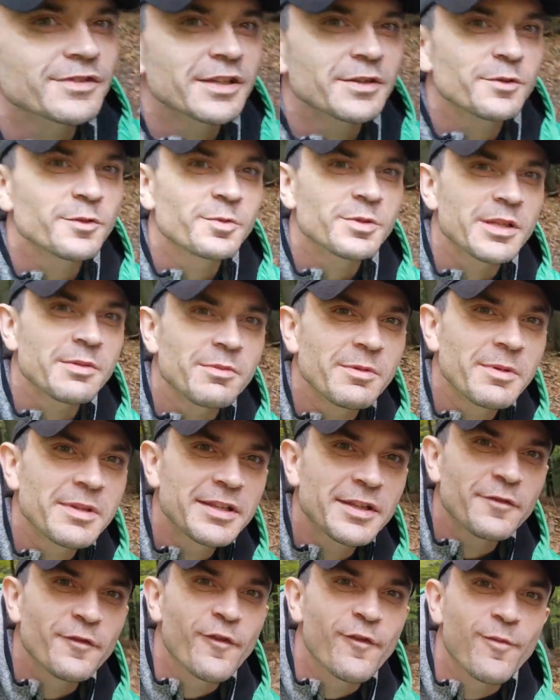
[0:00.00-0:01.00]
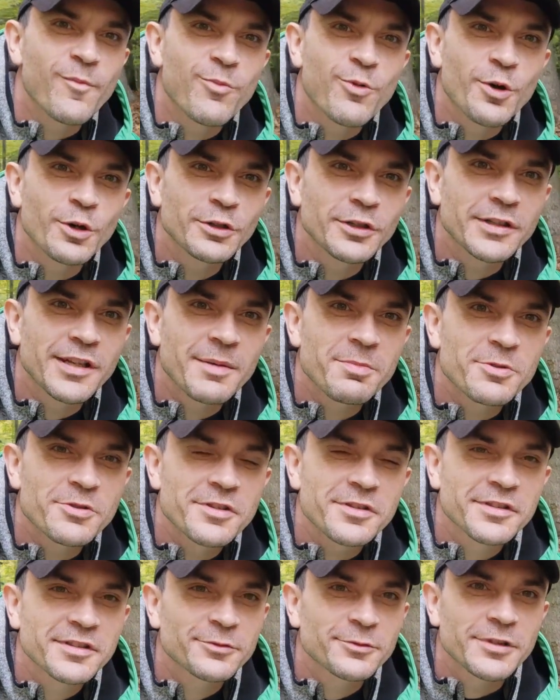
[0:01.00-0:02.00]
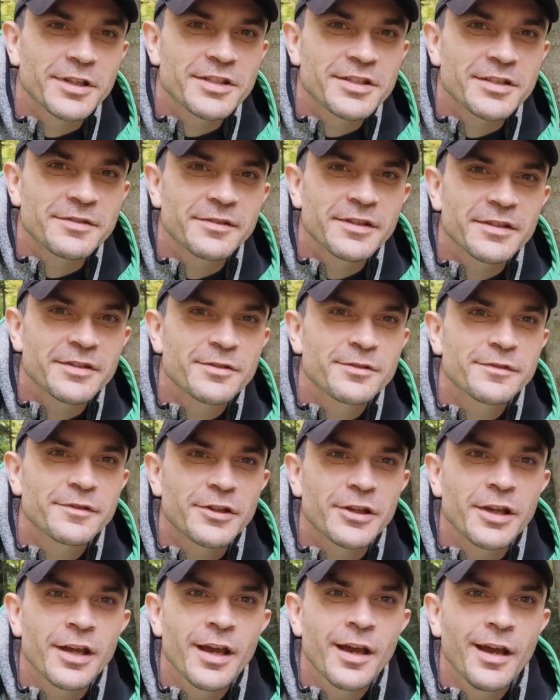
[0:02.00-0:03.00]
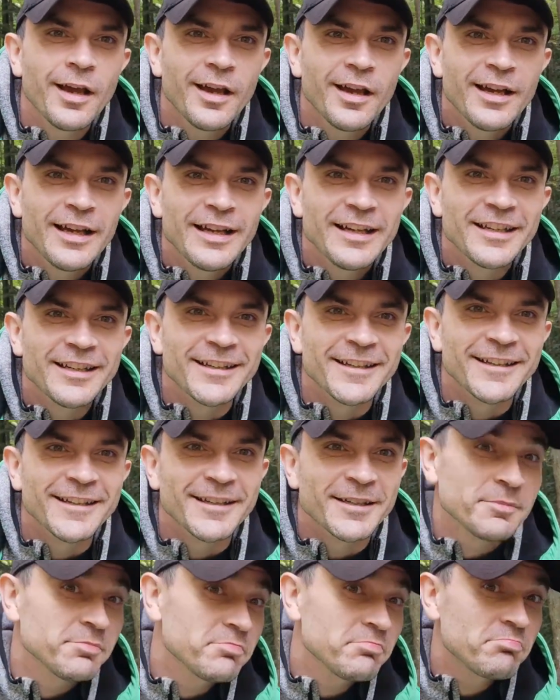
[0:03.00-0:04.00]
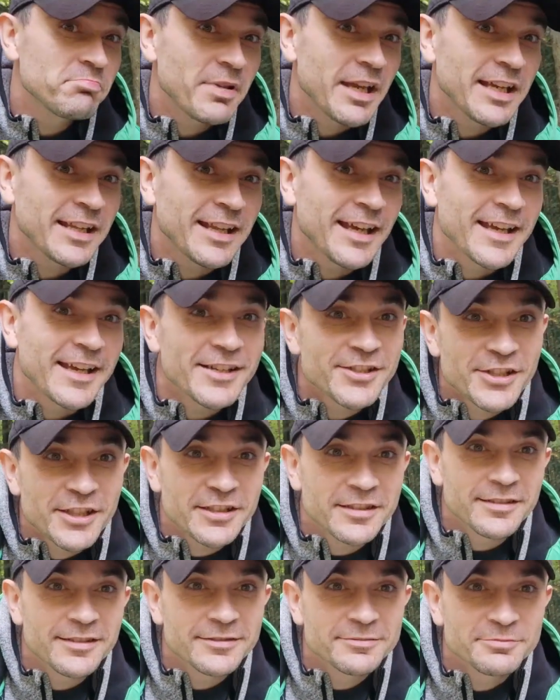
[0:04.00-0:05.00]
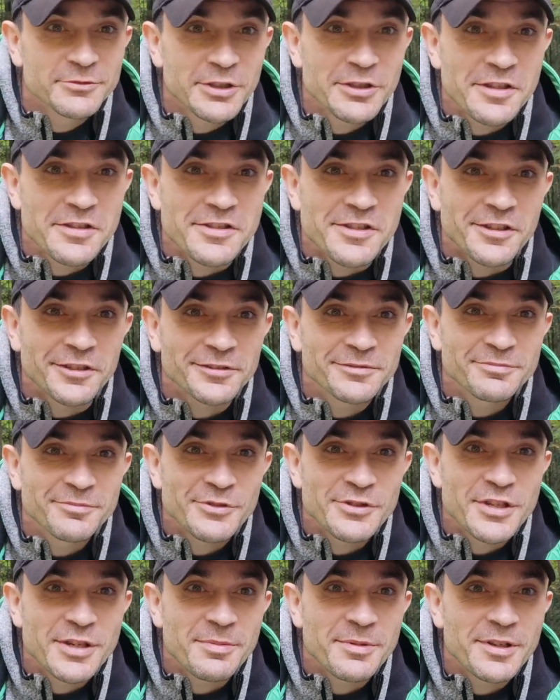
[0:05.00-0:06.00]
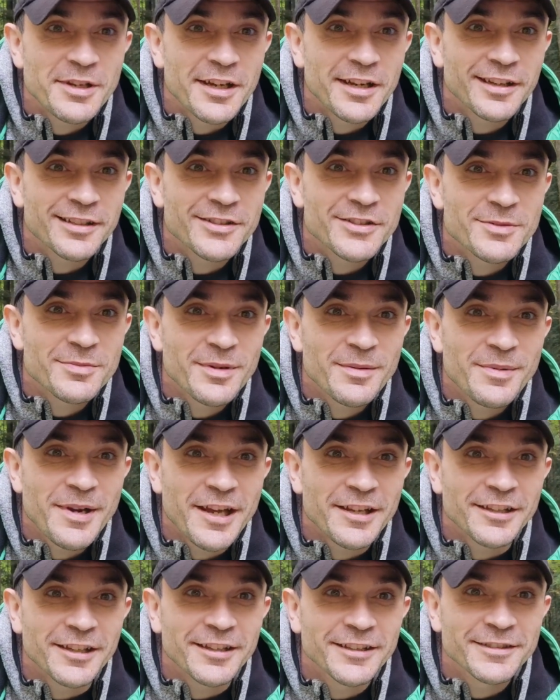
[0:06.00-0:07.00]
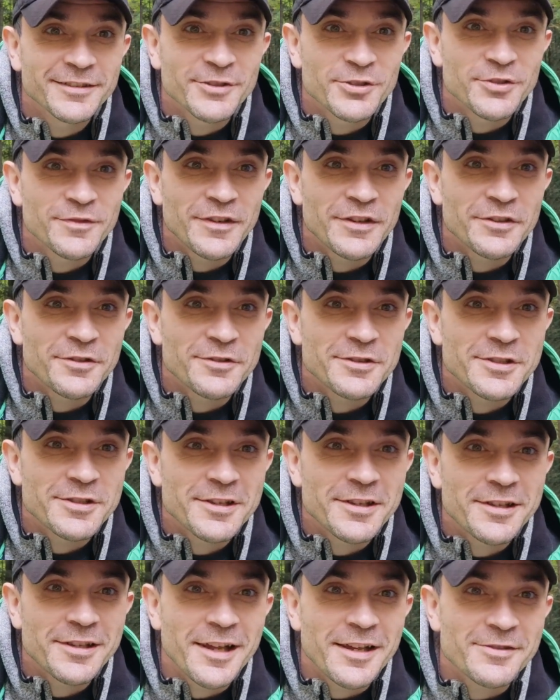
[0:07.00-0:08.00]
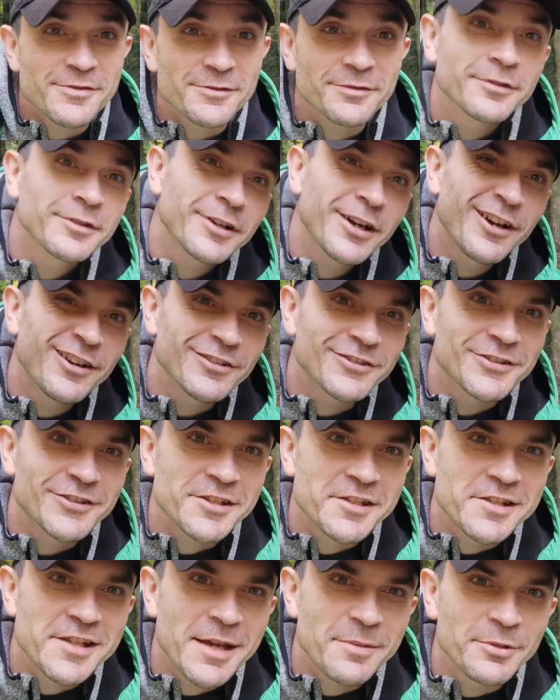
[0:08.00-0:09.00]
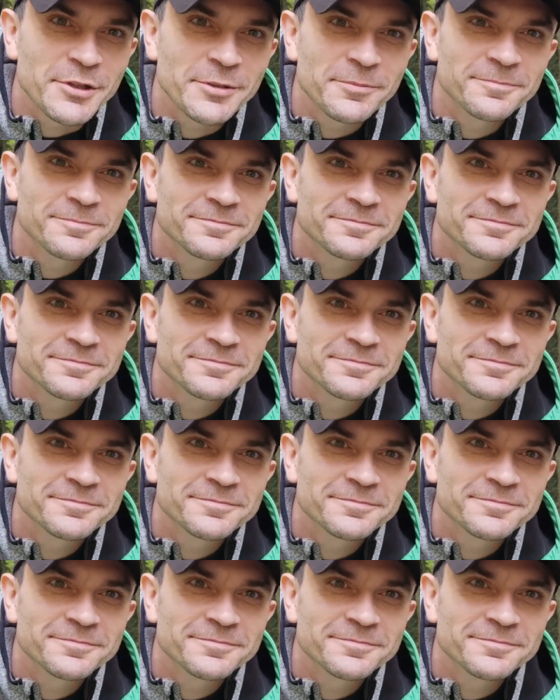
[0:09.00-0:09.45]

wszedł przed momentem w błoto na początku naszej wędrówki. E, piękna jesień, no to co, idziemy na grzybobranie do świętokrzyskich lasów. Chodźcie z nami.